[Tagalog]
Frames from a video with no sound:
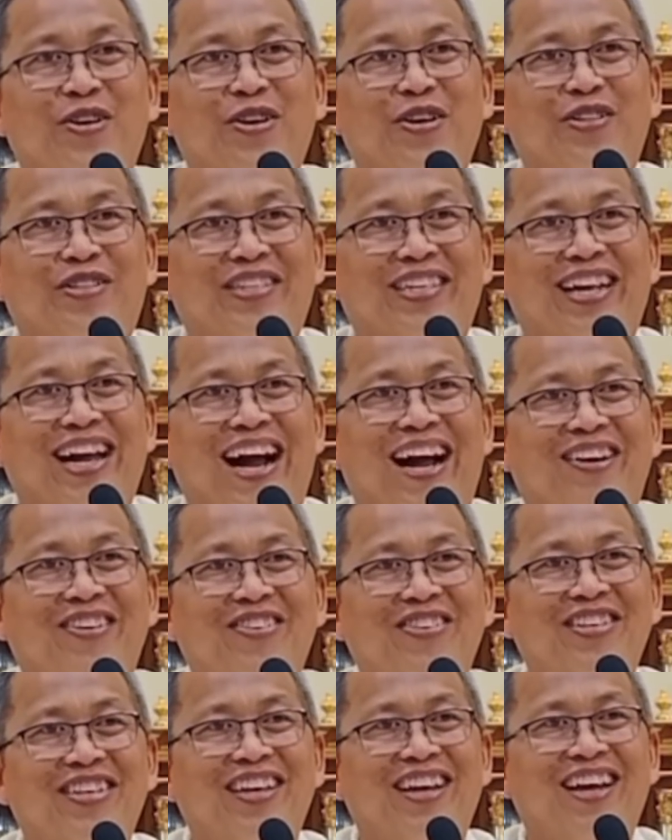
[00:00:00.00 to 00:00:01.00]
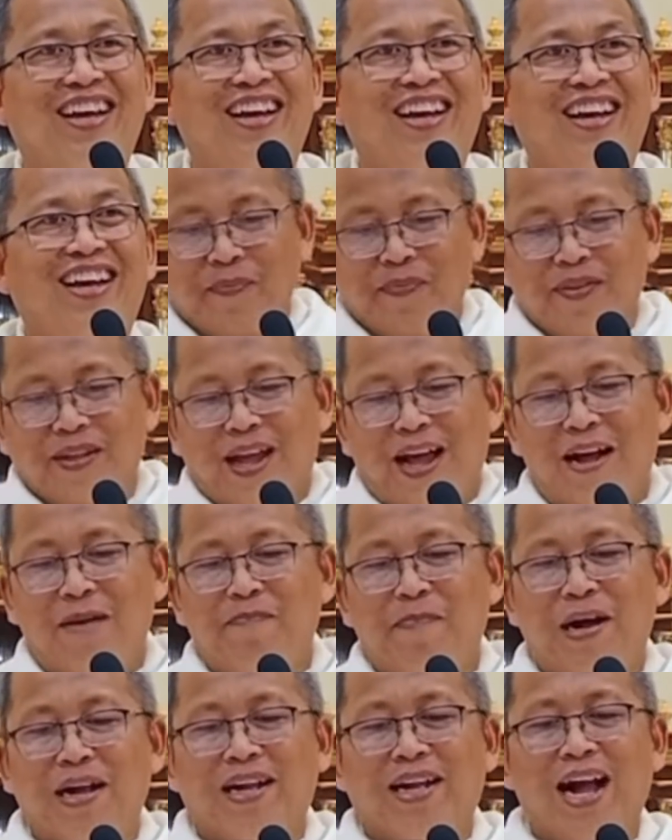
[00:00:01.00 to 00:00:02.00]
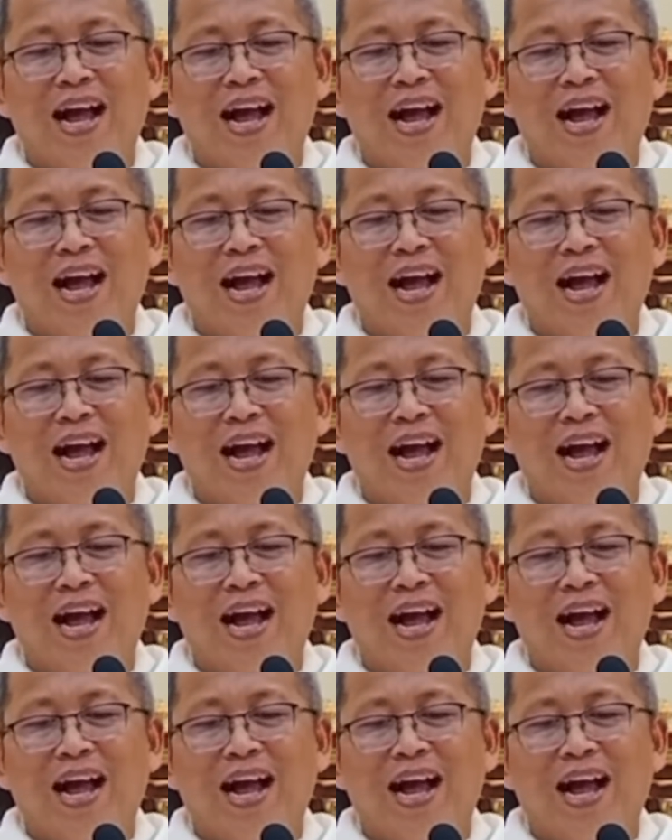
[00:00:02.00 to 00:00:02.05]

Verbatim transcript: tungod sa kaon ang